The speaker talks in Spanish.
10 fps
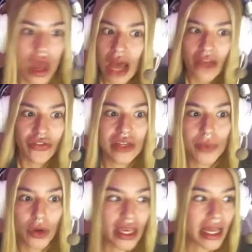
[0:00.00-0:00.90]
entonces,
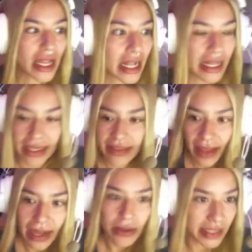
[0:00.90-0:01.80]
porque el que
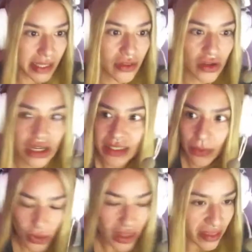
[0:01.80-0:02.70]
tenga seguidores y
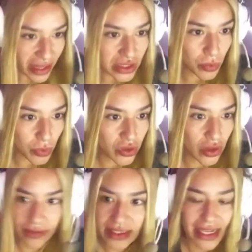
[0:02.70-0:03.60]
puede dar su punto
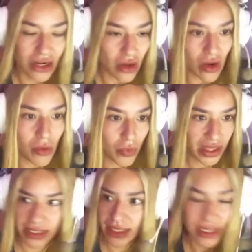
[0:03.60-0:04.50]
de vista no lo
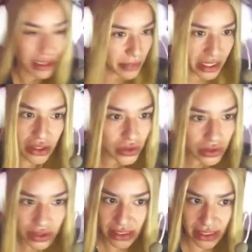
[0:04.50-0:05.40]
puede decir? También hay
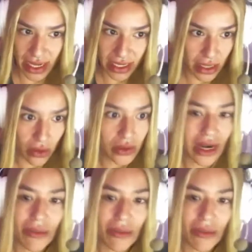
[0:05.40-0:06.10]
otros que estarán en contra.